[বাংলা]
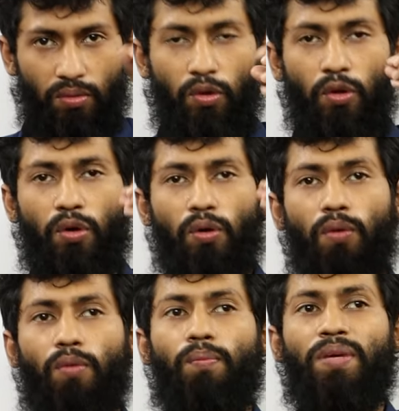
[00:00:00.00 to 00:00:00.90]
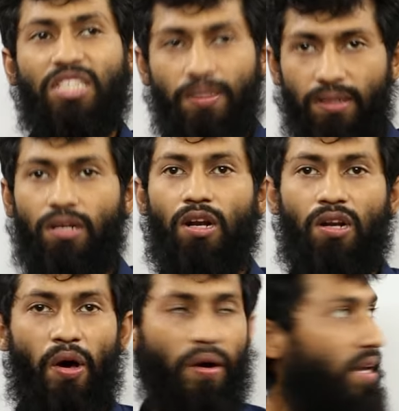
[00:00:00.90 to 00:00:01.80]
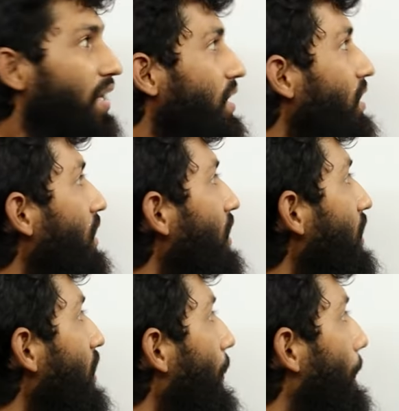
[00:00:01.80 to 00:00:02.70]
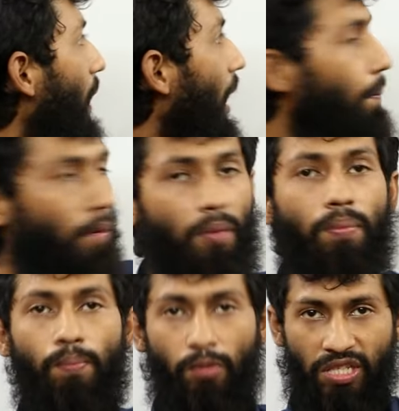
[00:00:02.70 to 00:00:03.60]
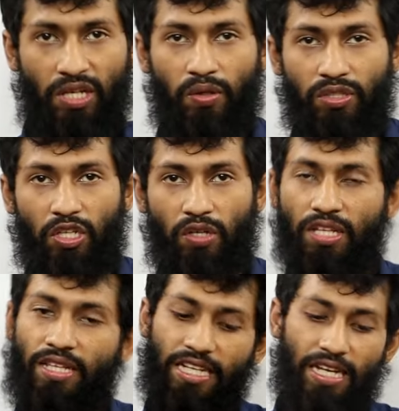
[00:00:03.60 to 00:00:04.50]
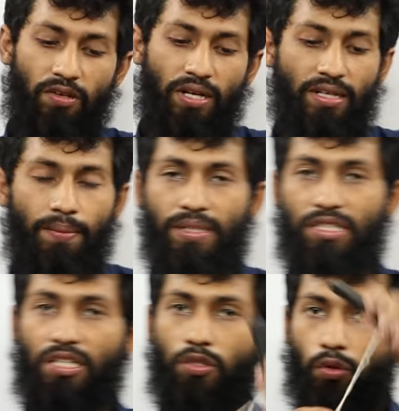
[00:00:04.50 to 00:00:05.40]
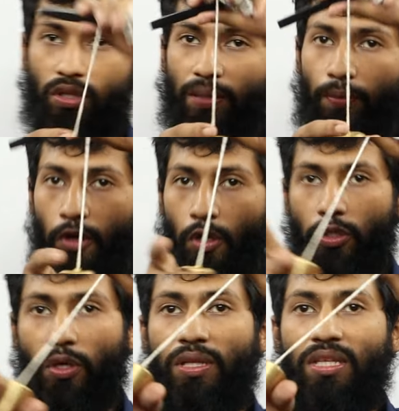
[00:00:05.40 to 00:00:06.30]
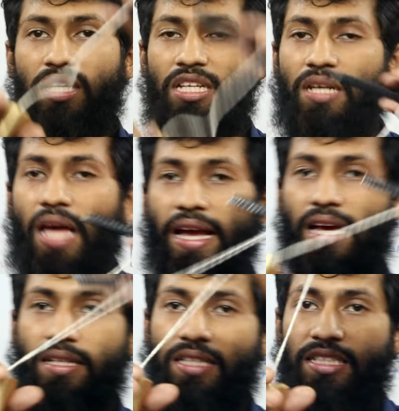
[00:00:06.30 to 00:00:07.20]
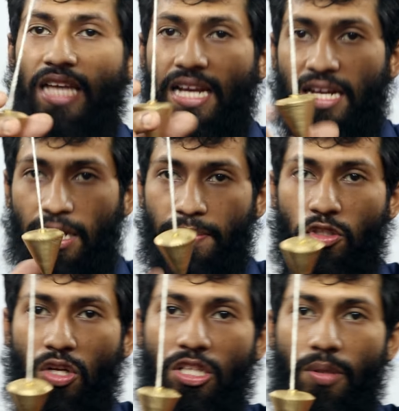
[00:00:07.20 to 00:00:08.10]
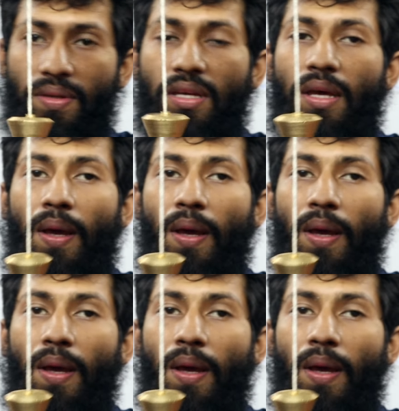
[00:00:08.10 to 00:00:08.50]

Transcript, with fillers: কোনো মেজারমেন্ট নেওয়াকেই প্লাম বব বোঝানো হচ্ছে অর্থাৎ এটা এখন একটা মেজারিং টুলসে পরিণত হয়েছে এটা এক এক দেশে এক এক নামে চলে তবে